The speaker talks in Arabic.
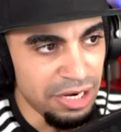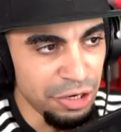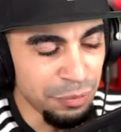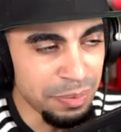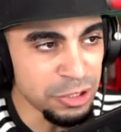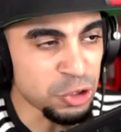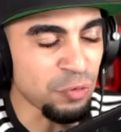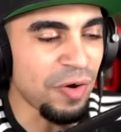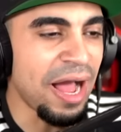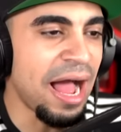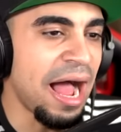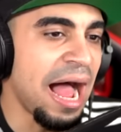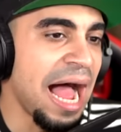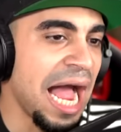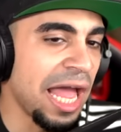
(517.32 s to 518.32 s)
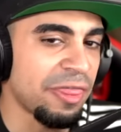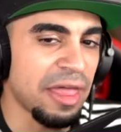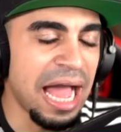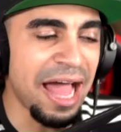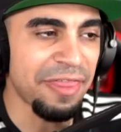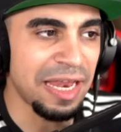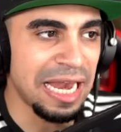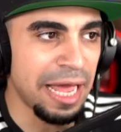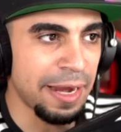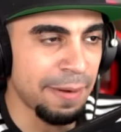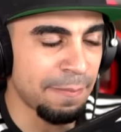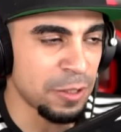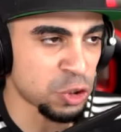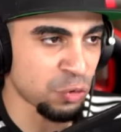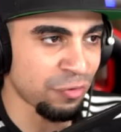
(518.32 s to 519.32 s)
احنا نشوفها آه، هذا هذا اللي
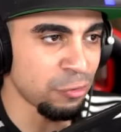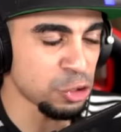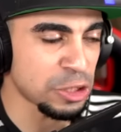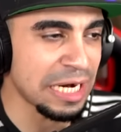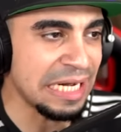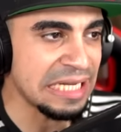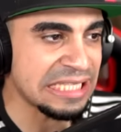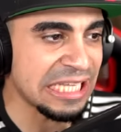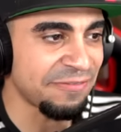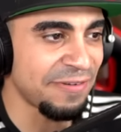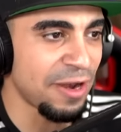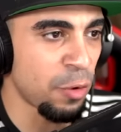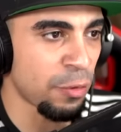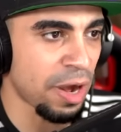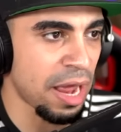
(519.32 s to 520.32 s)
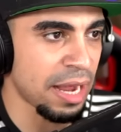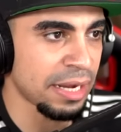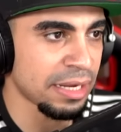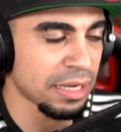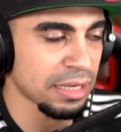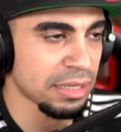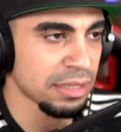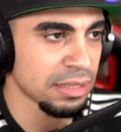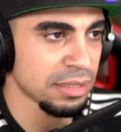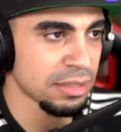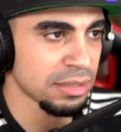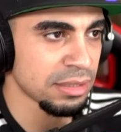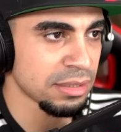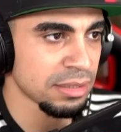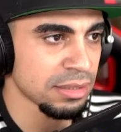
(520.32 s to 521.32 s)
انا اشوفه وش راح يصير في الاوراق
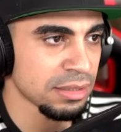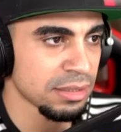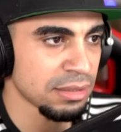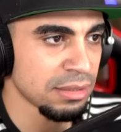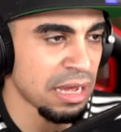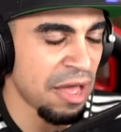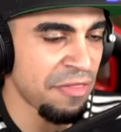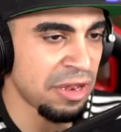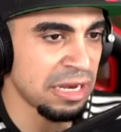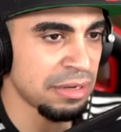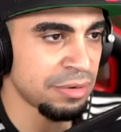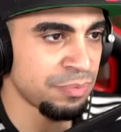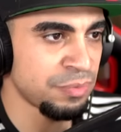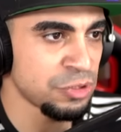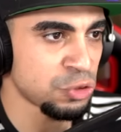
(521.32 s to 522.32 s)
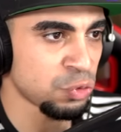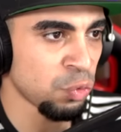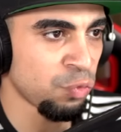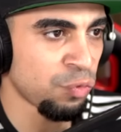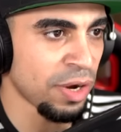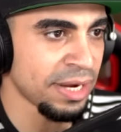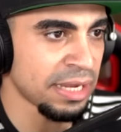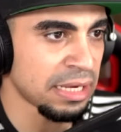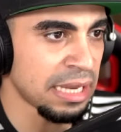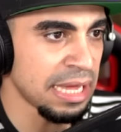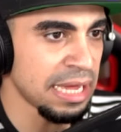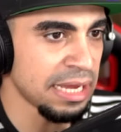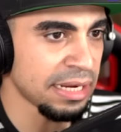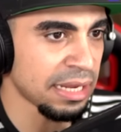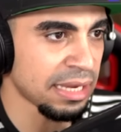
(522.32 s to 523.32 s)
هذا اللي نشوفه
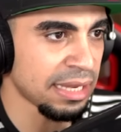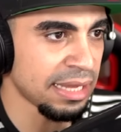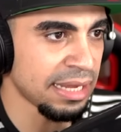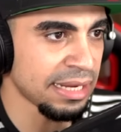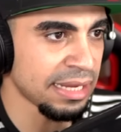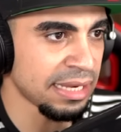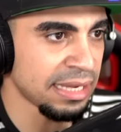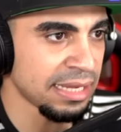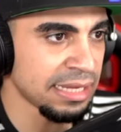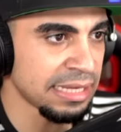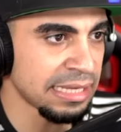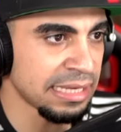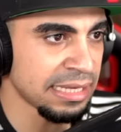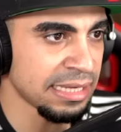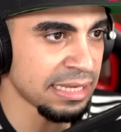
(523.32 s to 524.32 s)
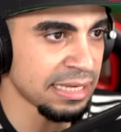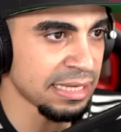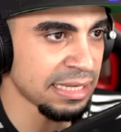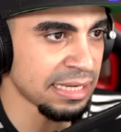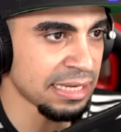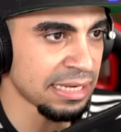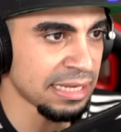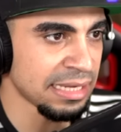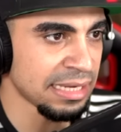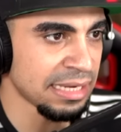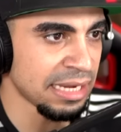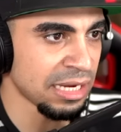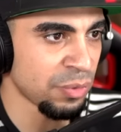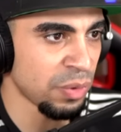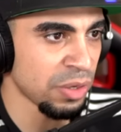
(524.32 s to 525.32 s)
يلا يلا يلا يلا يلا يلا
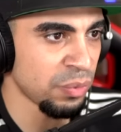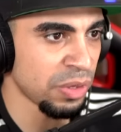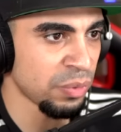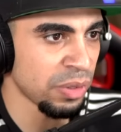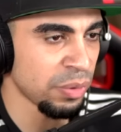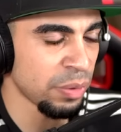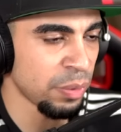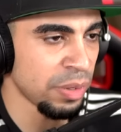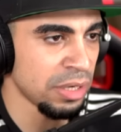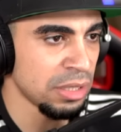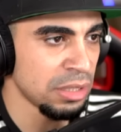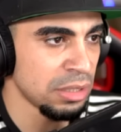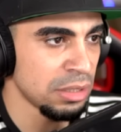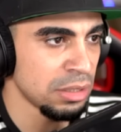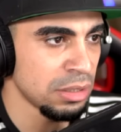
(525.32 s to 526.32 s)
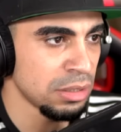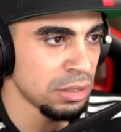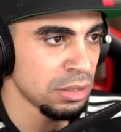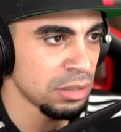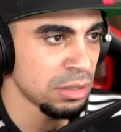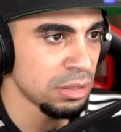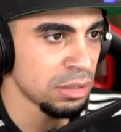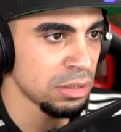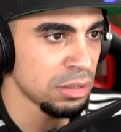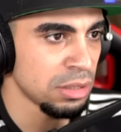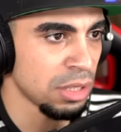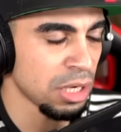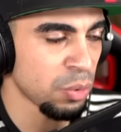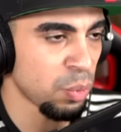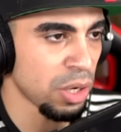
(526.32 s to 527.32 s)
يلا ايوه ايوه ايوه ايوه
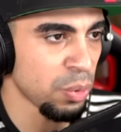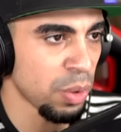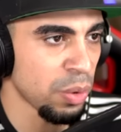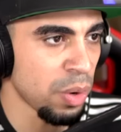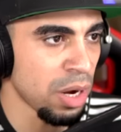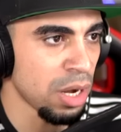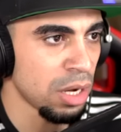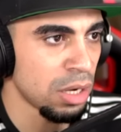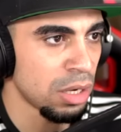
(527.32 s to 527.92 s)
ايوه ايوه ايوه